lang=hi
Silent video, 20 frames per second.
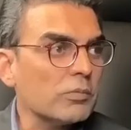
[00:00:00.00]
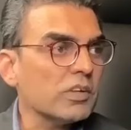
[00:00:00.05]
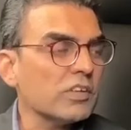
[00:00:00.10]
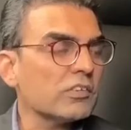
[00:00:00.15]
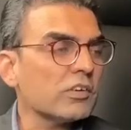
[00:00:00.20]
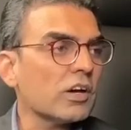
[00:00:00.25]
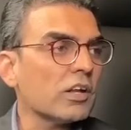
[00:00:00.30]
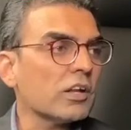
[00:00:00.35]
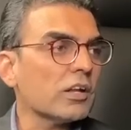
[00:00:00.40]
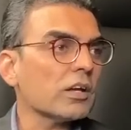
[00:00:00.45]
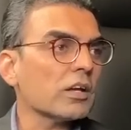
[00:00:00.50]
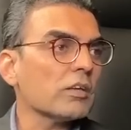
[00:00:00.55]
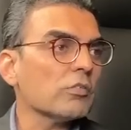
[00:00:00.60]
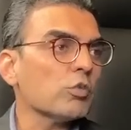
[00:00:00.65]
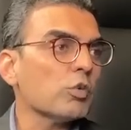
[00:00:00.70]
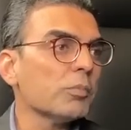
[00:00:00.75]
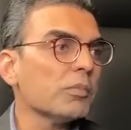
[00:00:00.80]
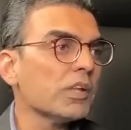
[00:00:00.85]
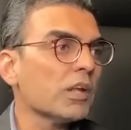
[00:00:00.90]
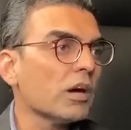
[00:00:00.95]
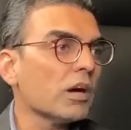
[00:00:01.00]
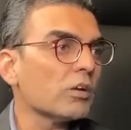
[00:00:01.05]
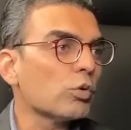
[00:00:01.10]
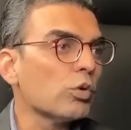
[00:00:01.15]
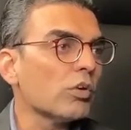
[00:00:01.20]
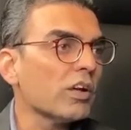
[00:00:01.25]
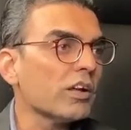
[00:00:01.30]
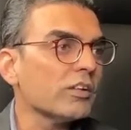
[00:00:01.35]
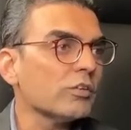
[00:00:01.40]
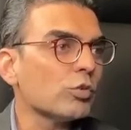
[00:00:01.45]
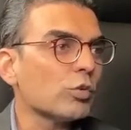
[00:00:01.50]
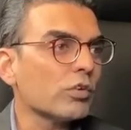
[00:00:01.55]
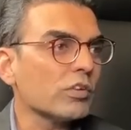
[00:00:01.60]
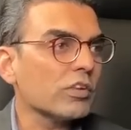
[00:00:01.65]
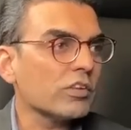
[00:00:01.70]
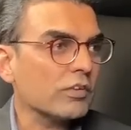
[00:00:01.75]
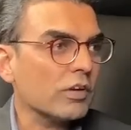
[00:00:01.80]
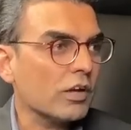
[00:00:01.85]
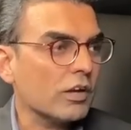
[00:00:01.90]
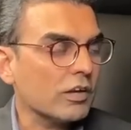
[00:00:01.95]
ये चाह रहे हैं कि वो मैदान खुला नहीं
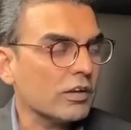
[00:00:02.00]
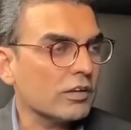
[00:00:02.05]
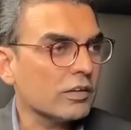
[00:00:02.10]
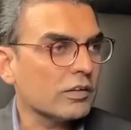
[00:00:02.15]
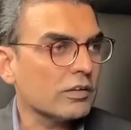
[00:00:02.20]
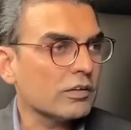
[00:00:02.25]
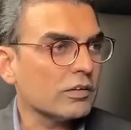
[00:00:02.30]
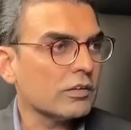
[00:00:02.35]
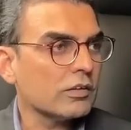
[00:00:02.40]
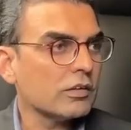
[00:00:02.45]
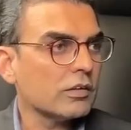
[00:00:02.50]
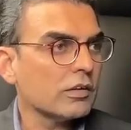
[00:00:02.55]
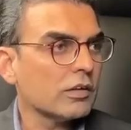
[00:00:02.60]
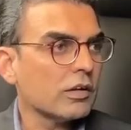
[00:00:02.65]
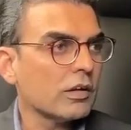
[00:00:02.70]
छोड़ना चाह रहे हाँ वो कहते हैं मैं